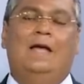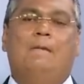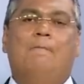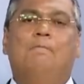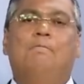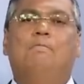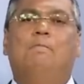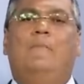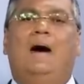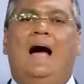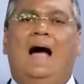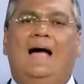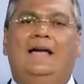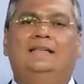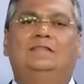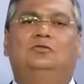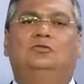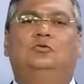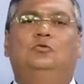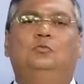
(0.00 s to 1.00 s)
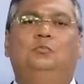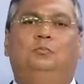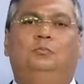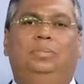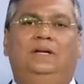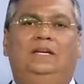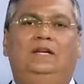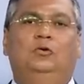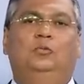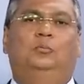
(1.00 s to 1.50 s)
mais
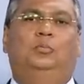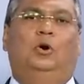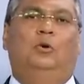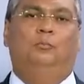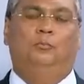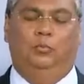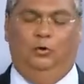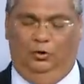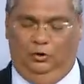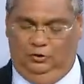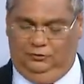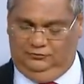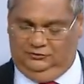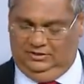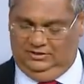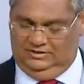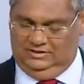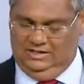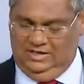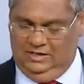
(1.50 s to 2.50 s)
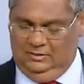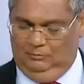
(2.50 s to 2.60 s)
cumpriu propostas,